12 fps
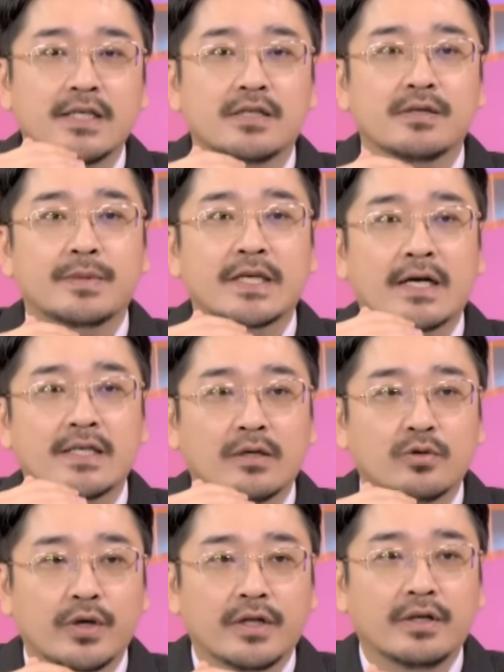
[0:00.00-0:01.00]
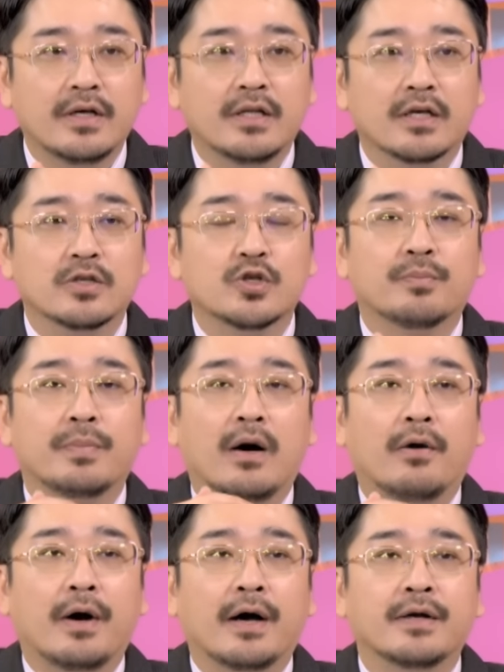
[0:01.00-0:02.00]
值比还相对低的，就包
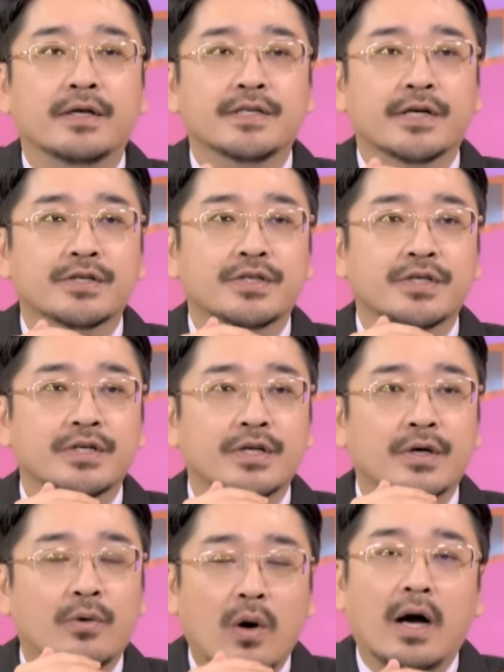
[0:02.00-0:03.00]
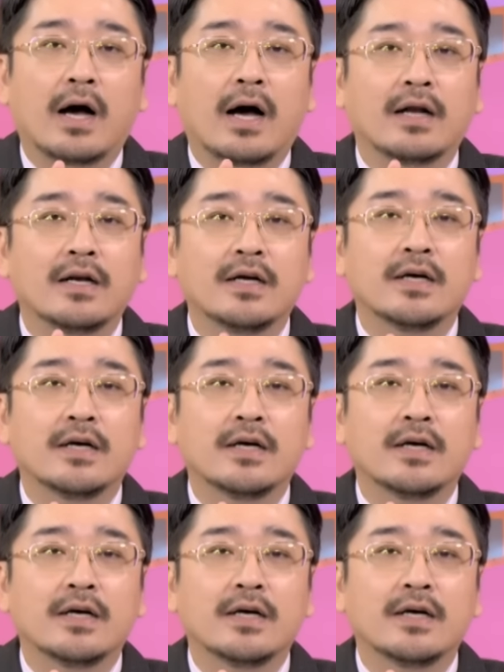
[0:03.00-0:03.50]
含了像是化汉，